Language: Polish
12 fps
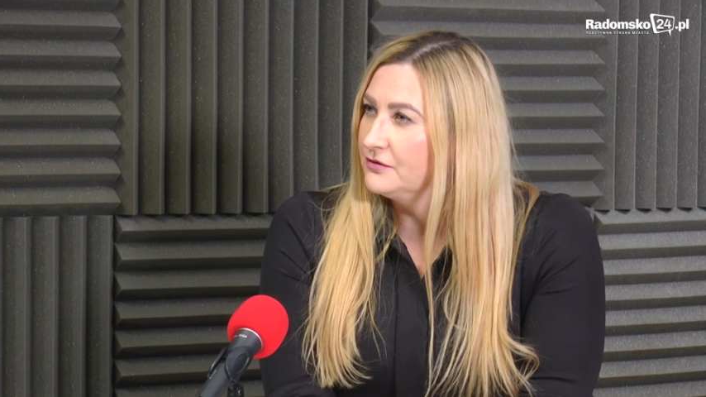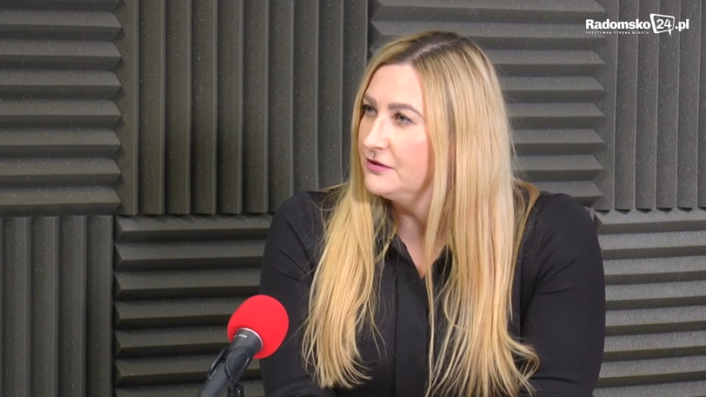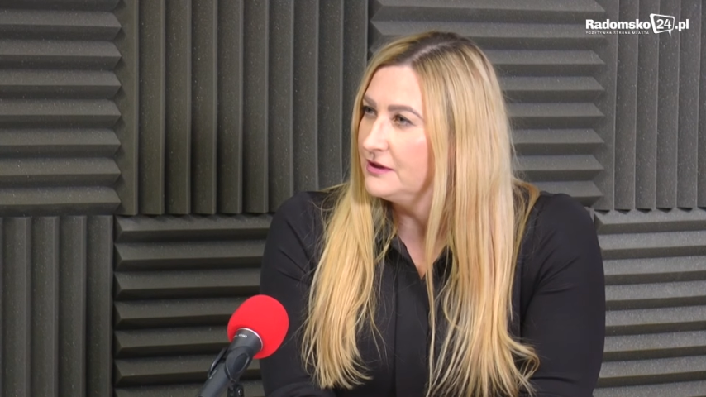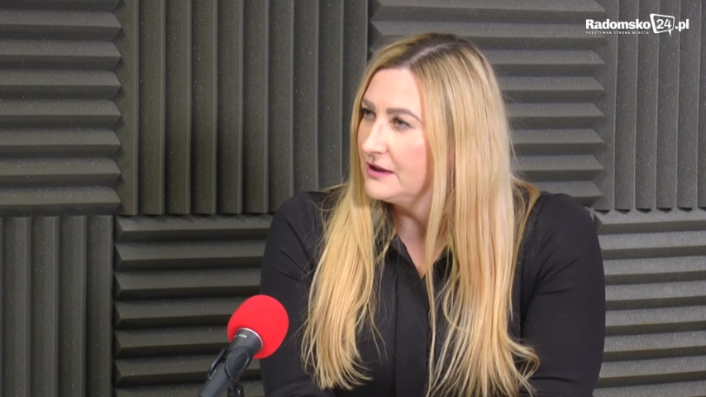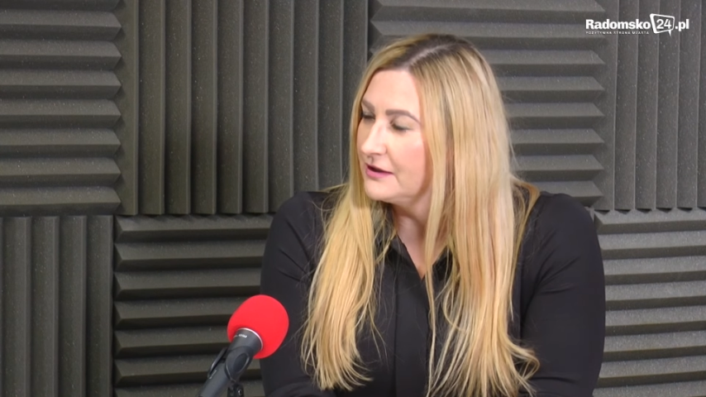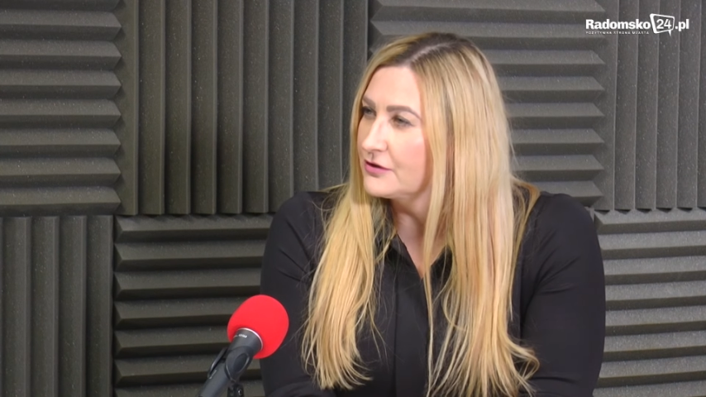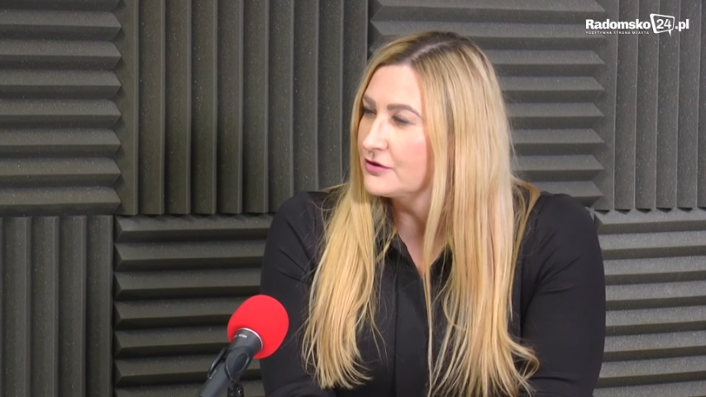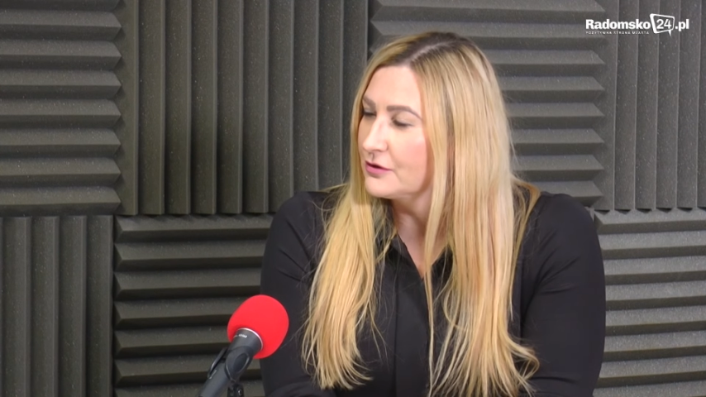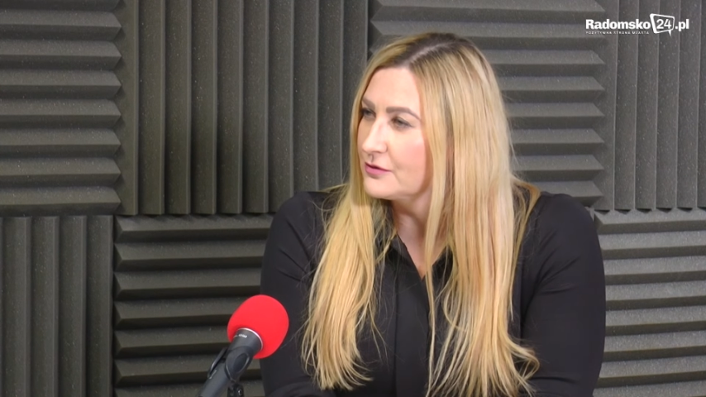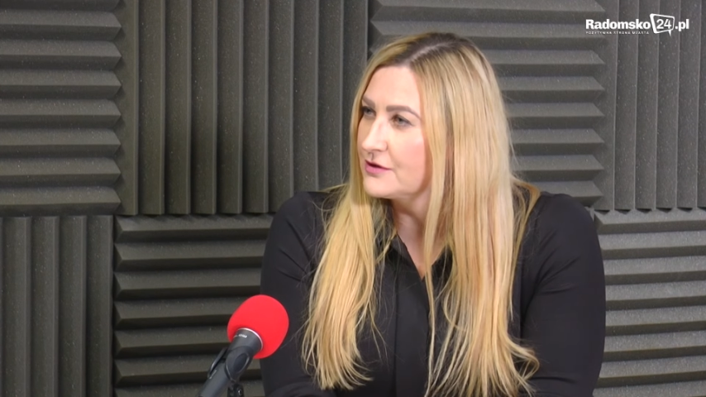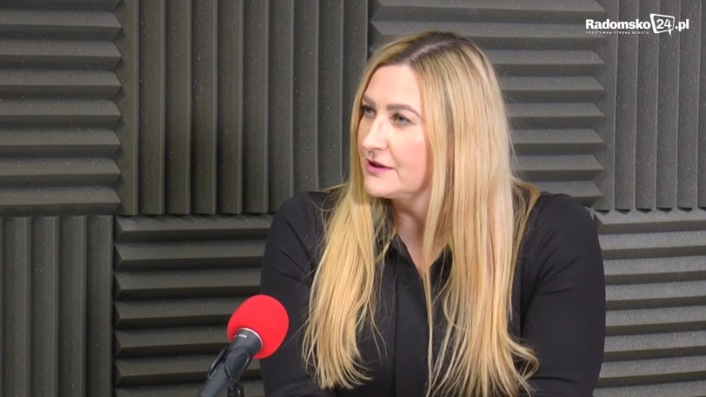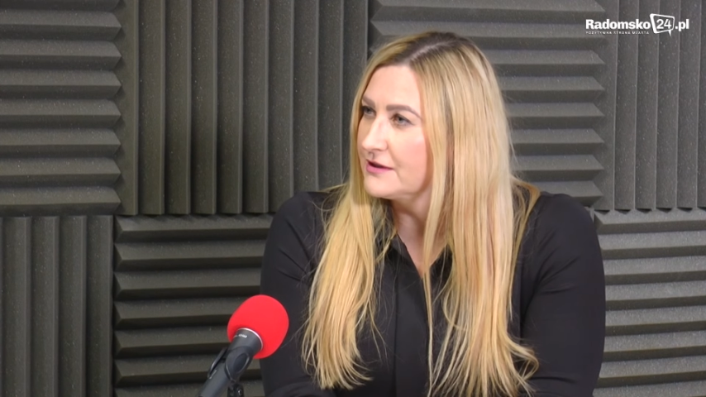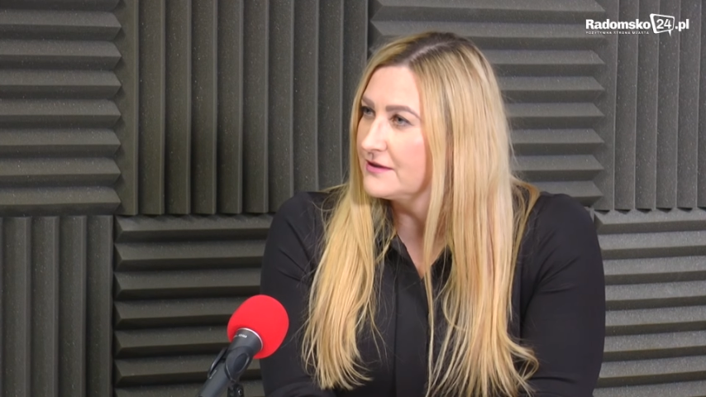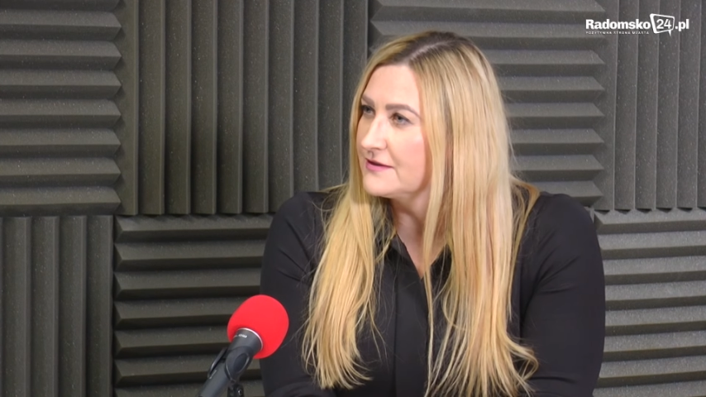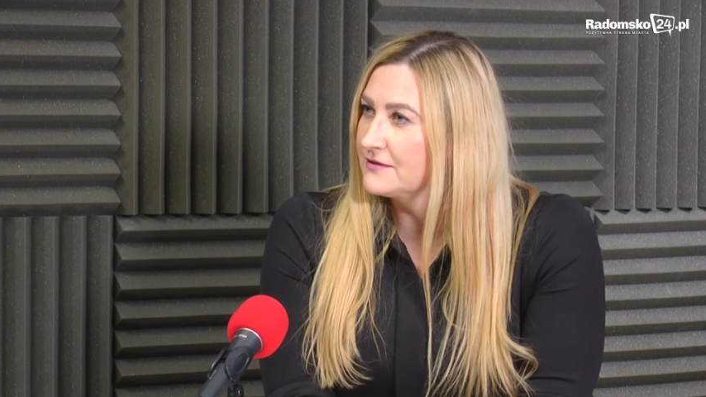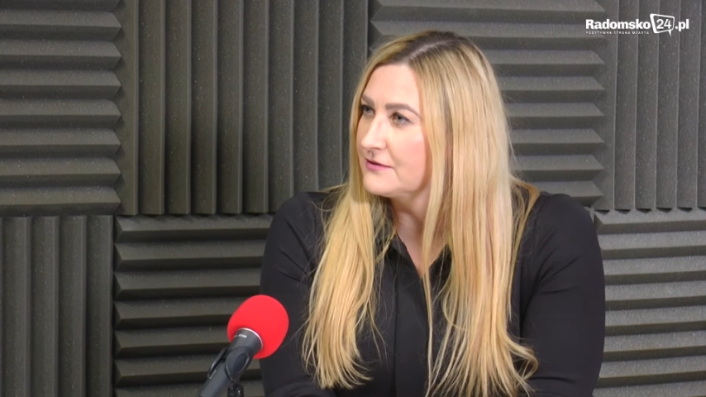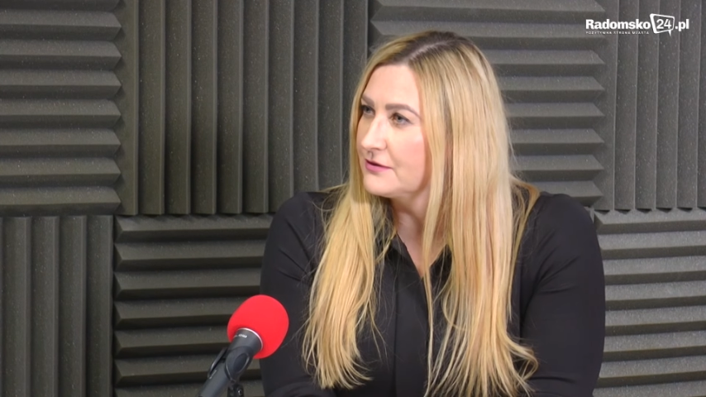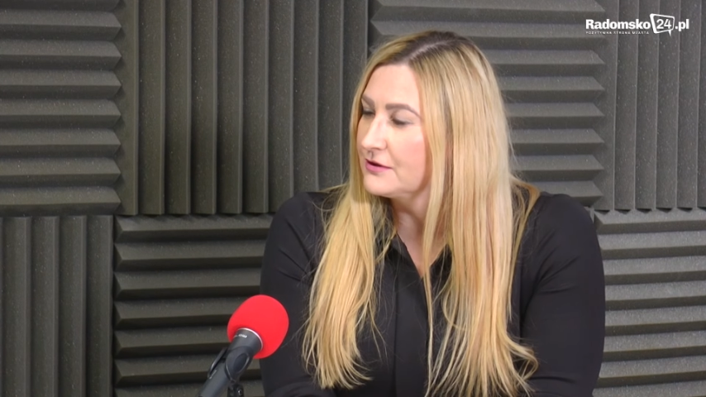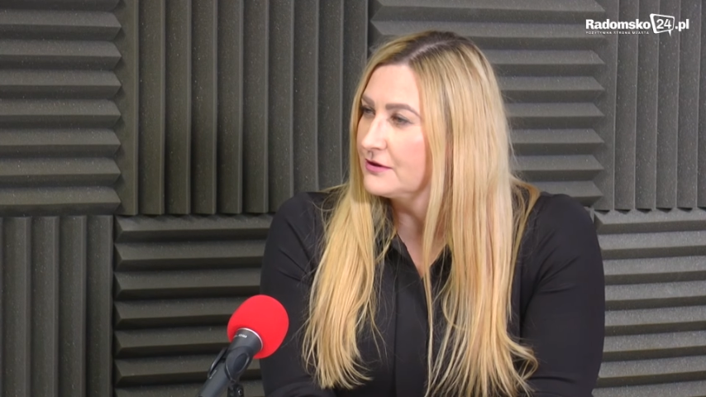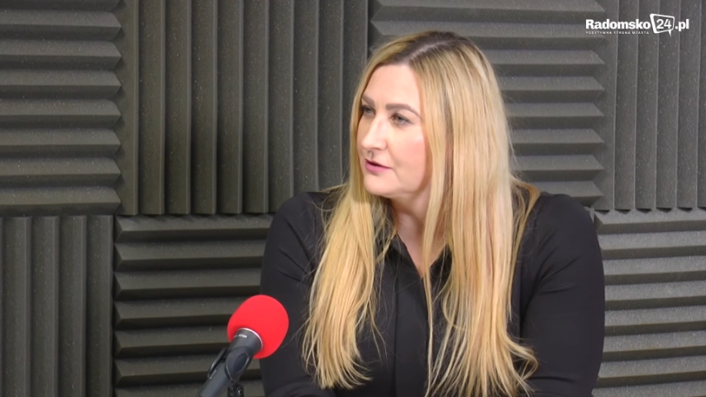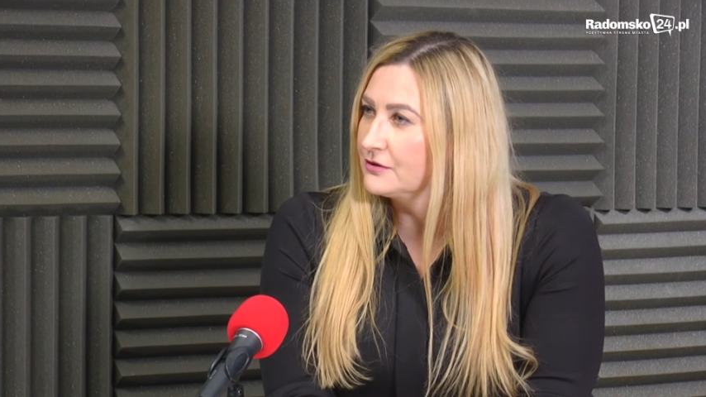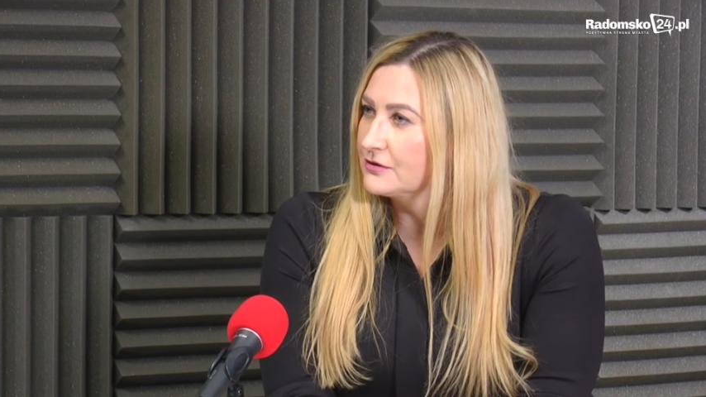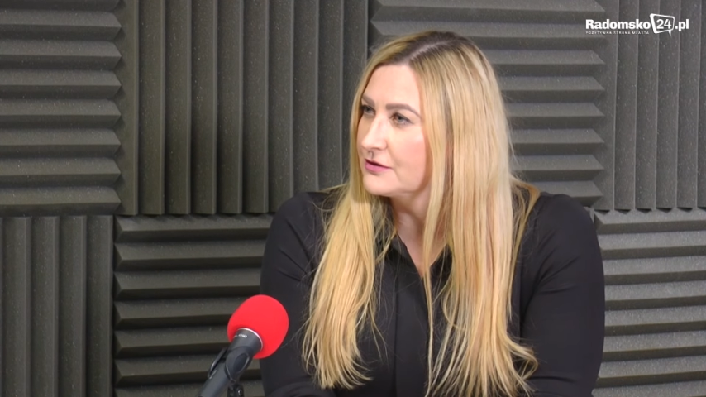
większą część swojego